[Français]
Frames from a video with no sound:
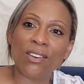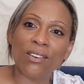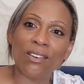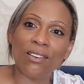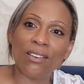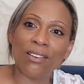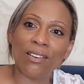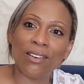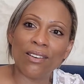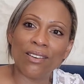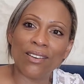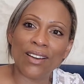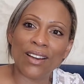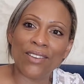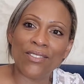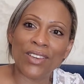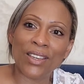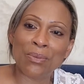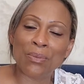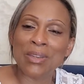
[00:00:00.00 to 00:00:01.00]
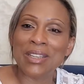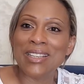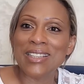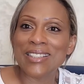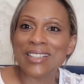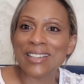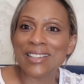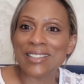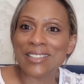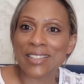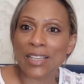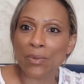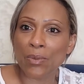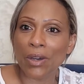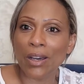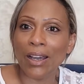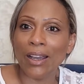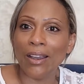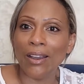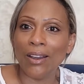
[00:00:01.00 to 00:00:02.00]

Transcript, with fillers: avec Melissa et Seb,